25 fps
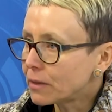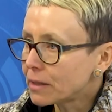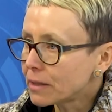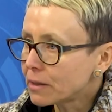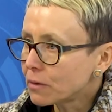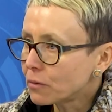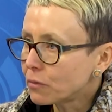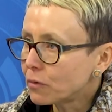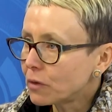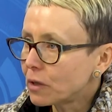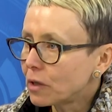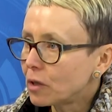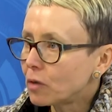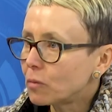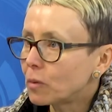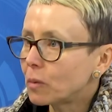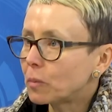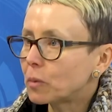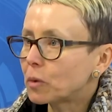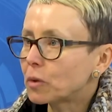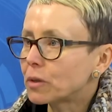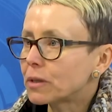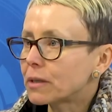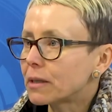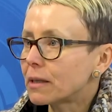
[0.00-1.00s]
wissen viel über
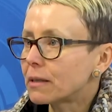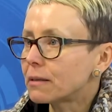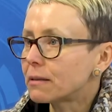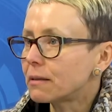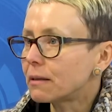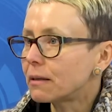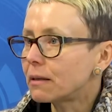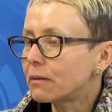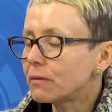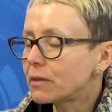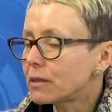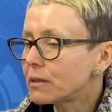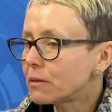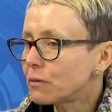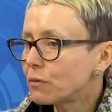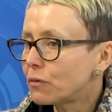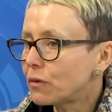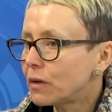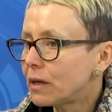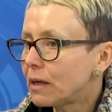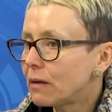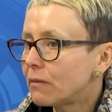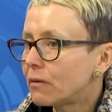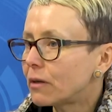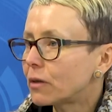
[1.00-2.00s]
Prozesse, die wissen
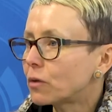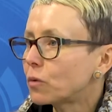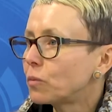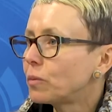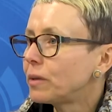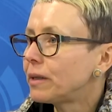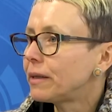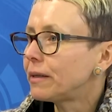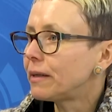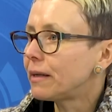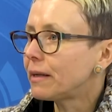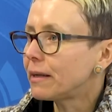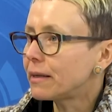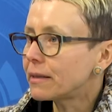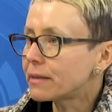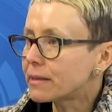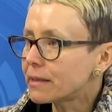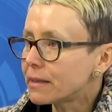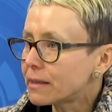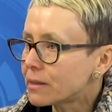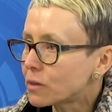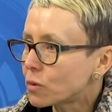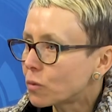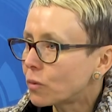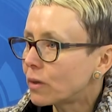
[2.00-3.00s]
viel, warum die Dinge
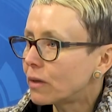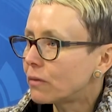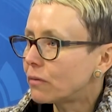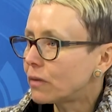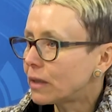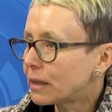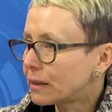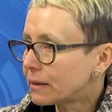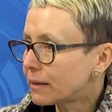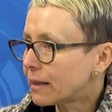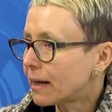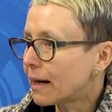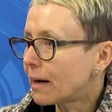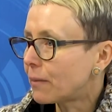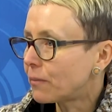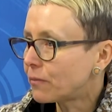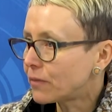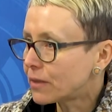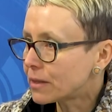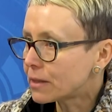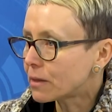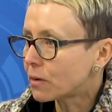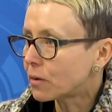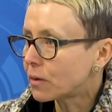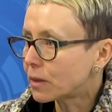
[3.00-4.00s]
sich so entwickelt haben,
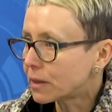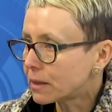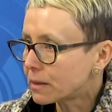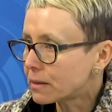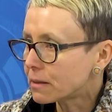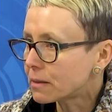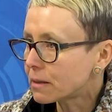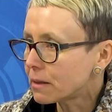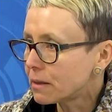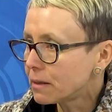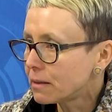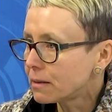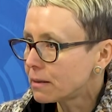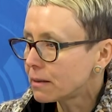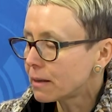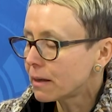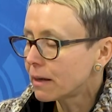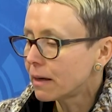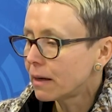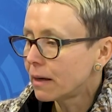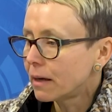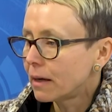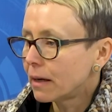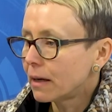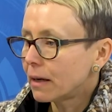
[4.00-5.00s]
wie sie heute sind
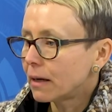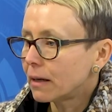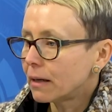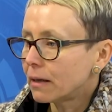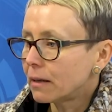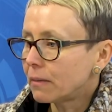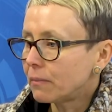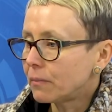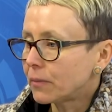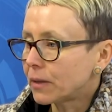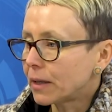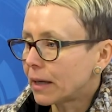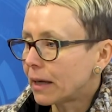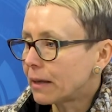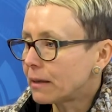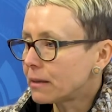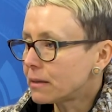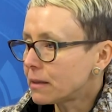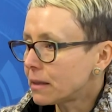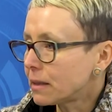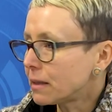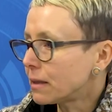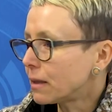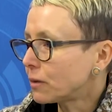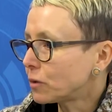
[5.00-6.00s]
ähm, kennen
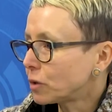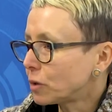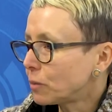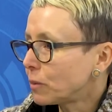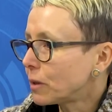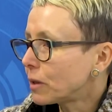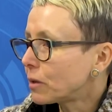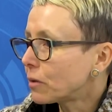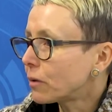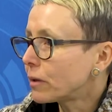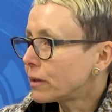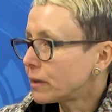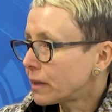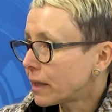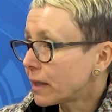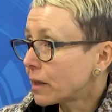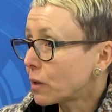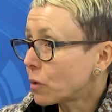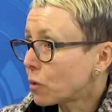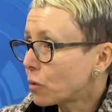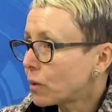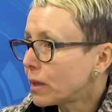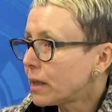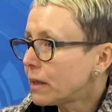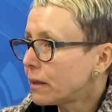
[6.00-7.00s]
sich natürlich mit neuen
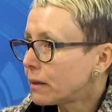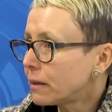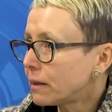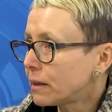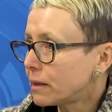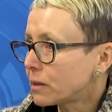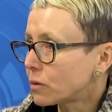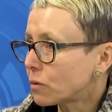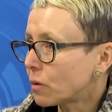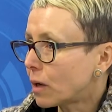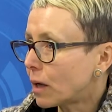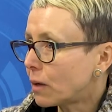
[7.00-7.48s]
Technologien nicht so